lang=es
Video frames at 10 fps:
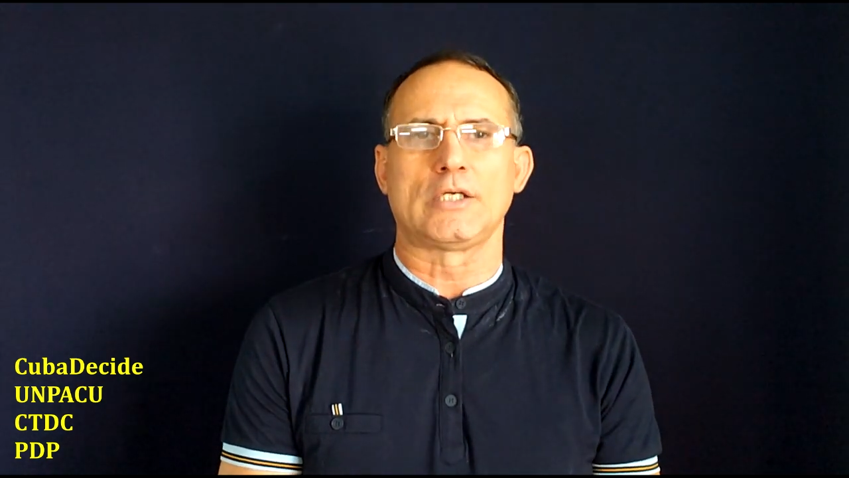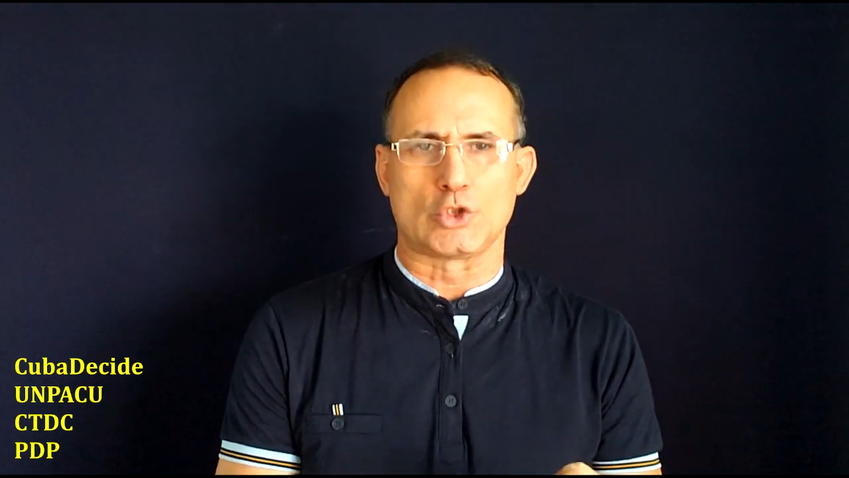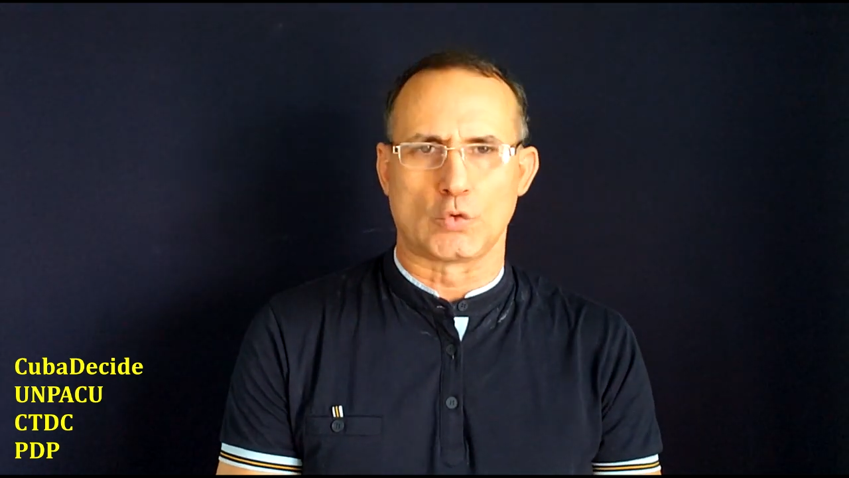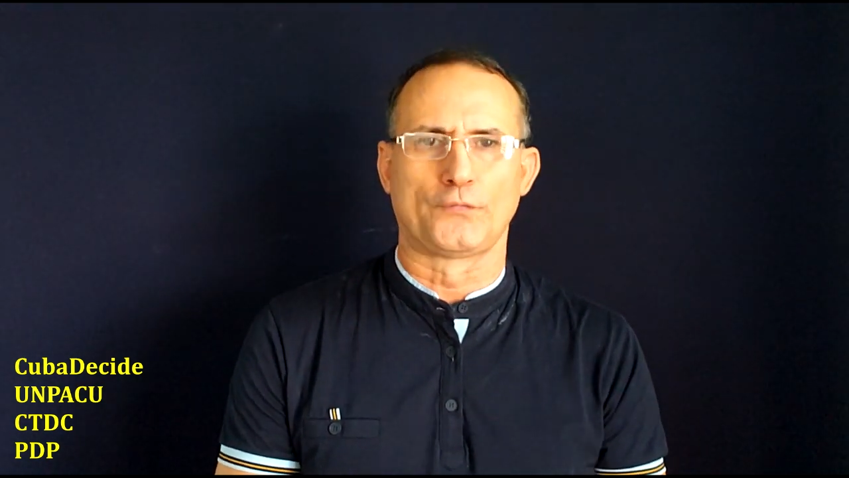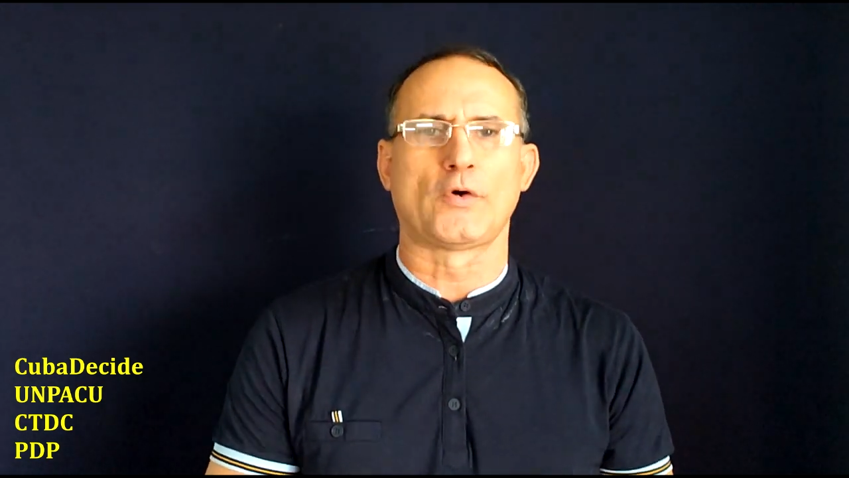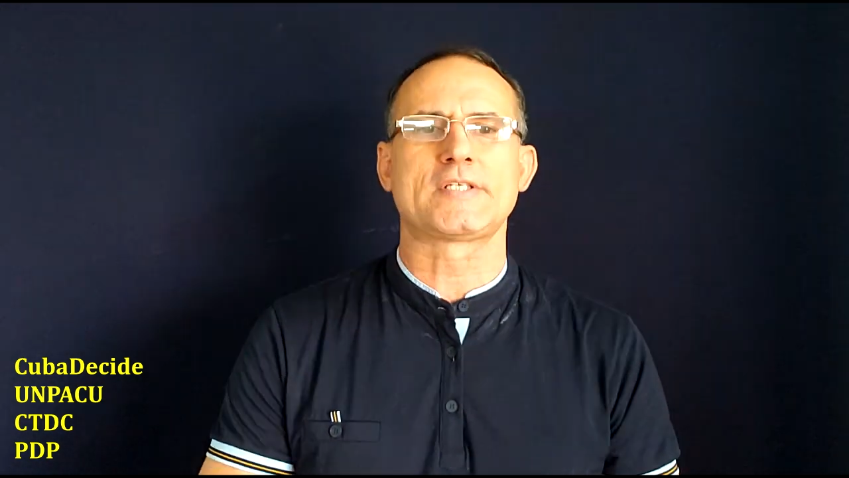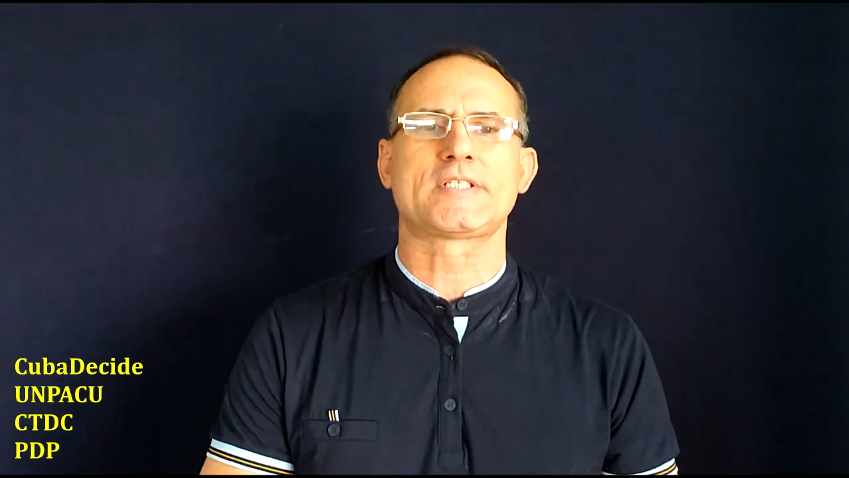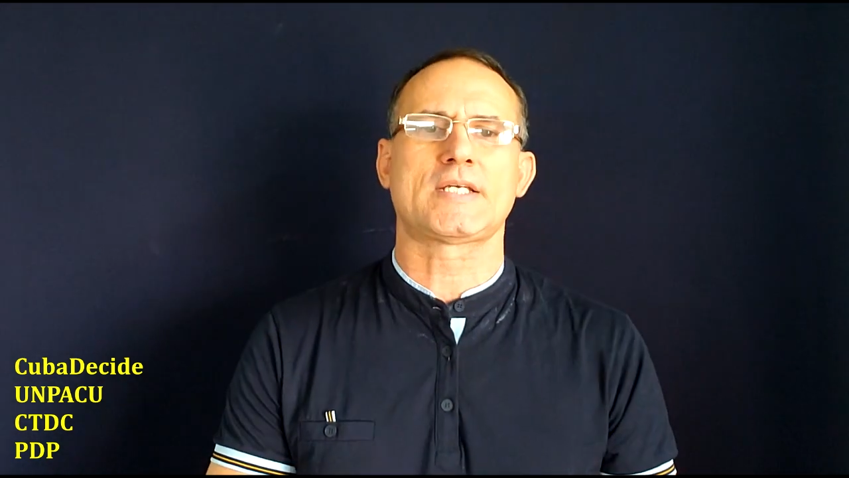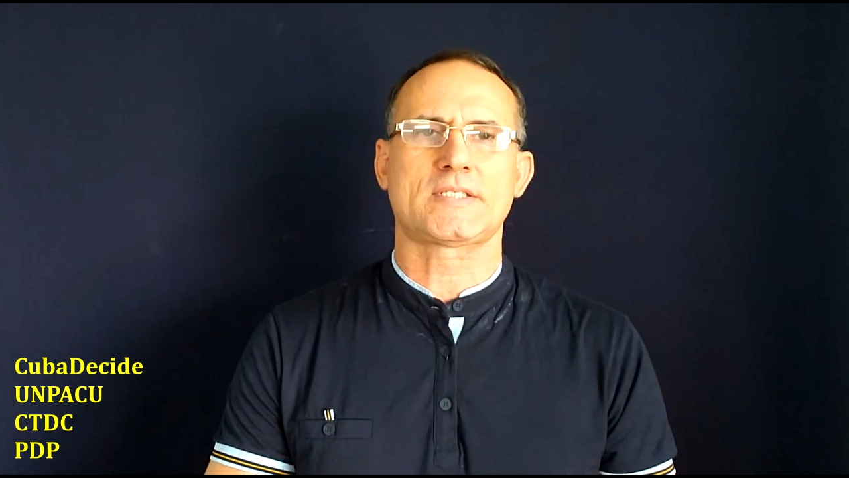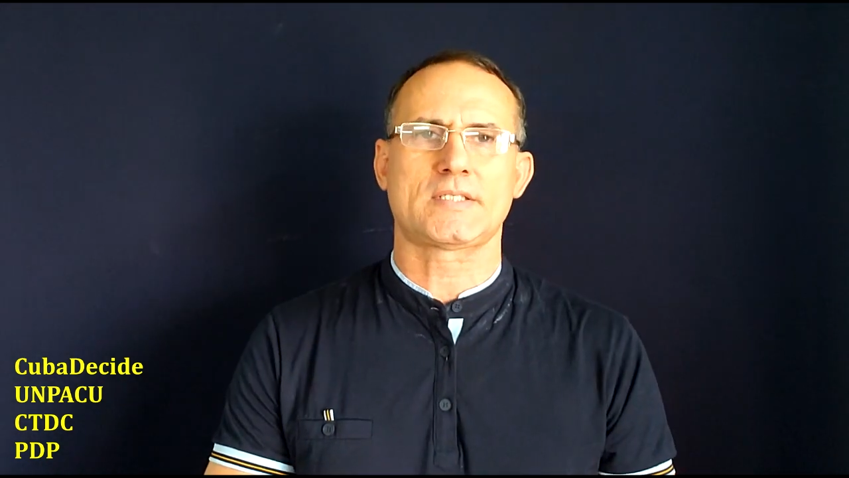y sus
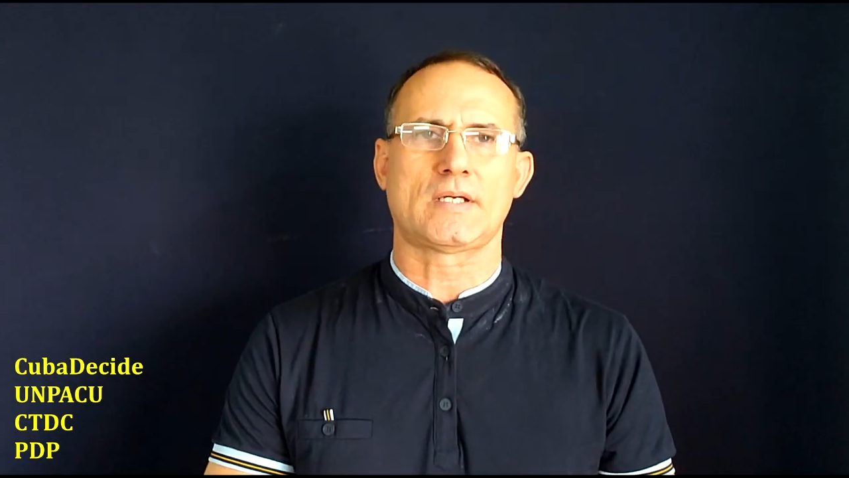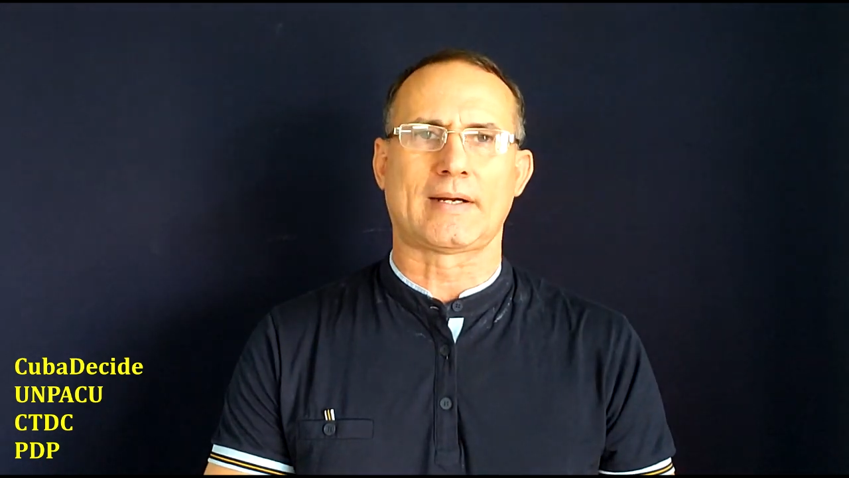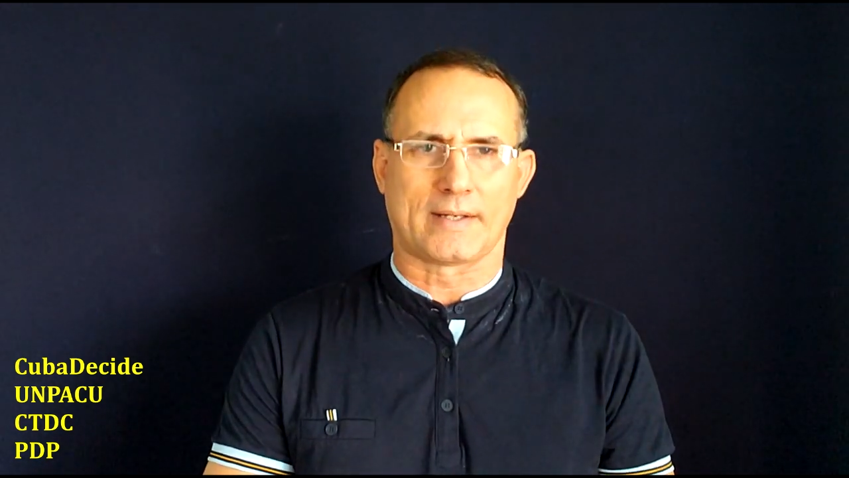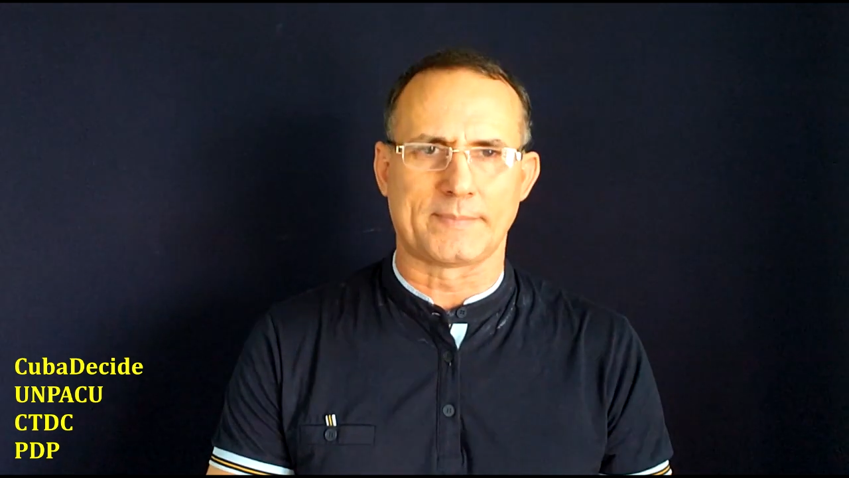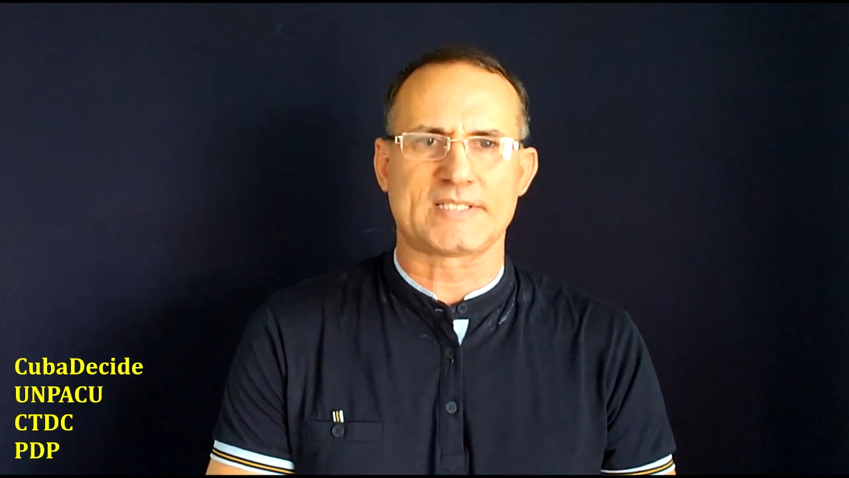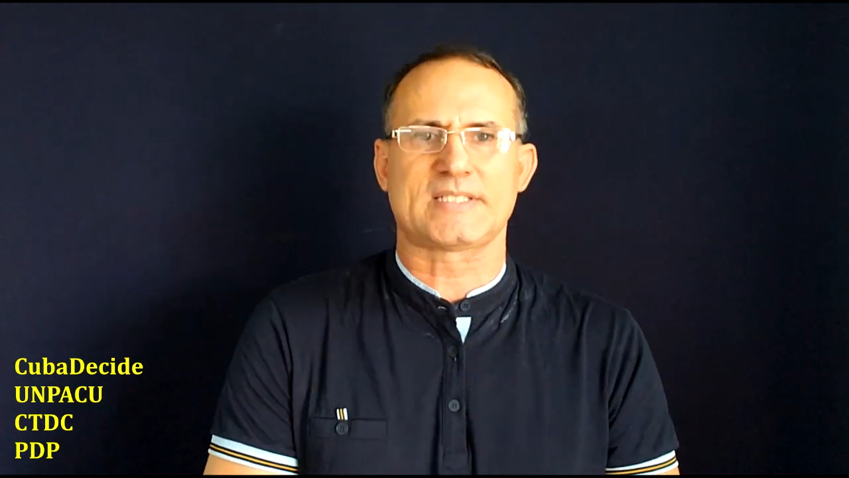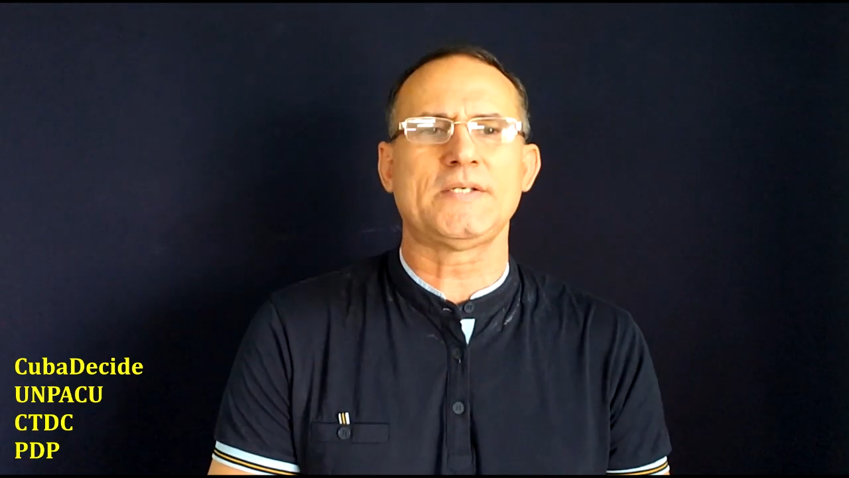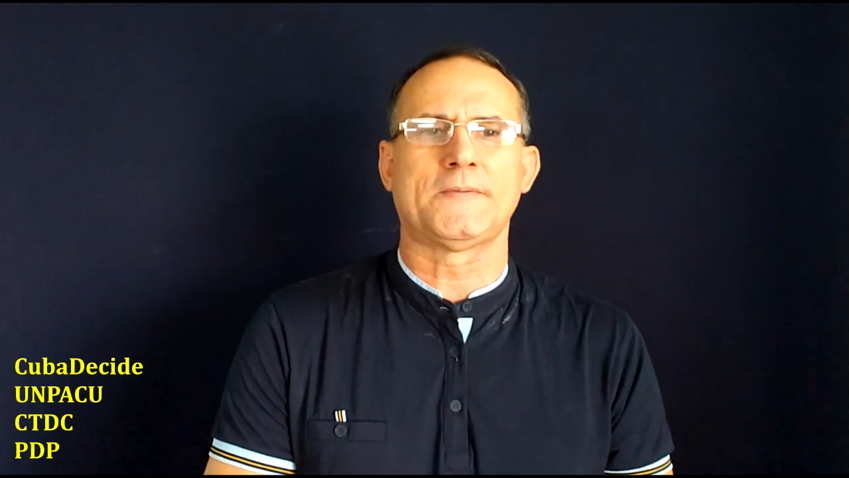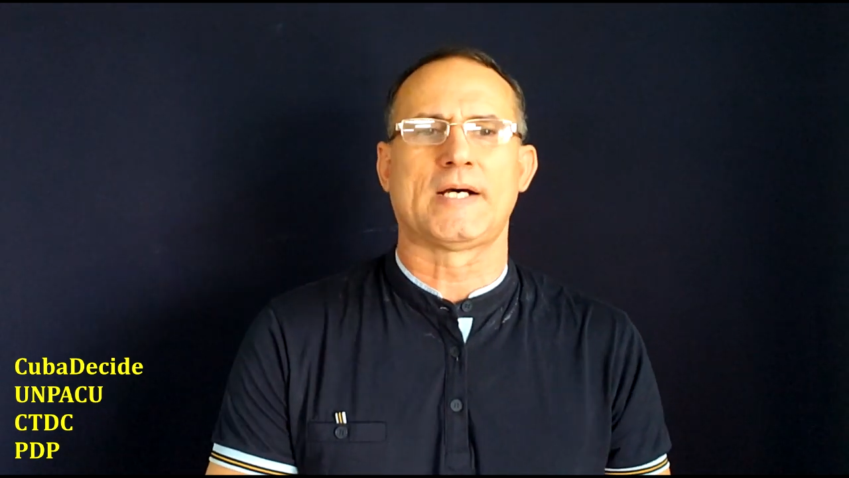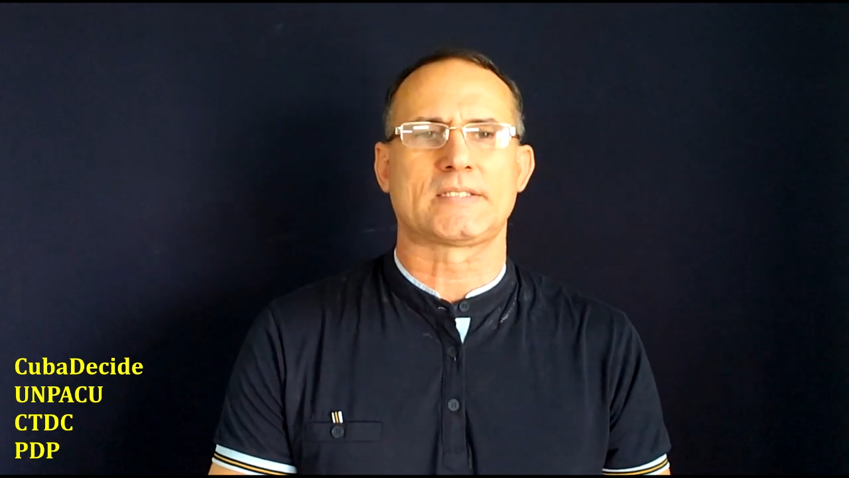fuerzas
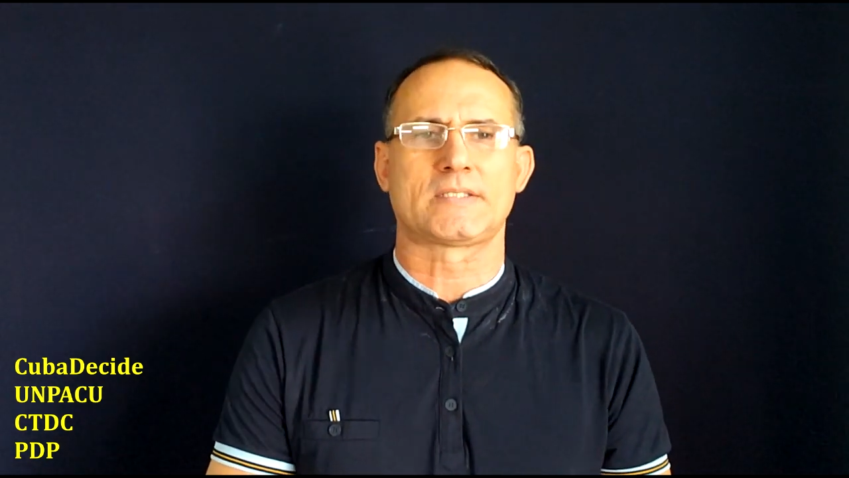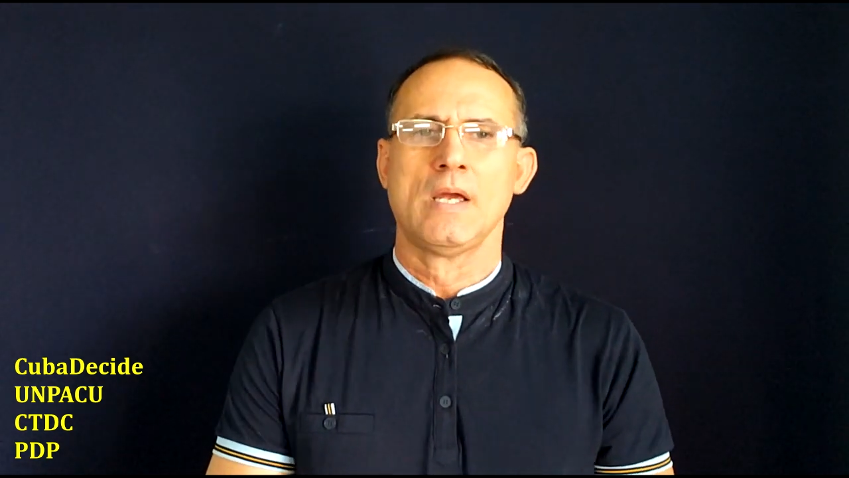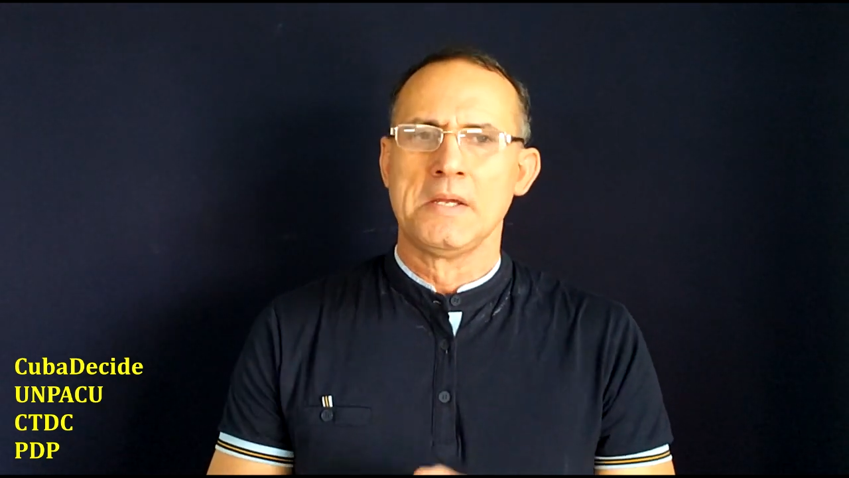represivas,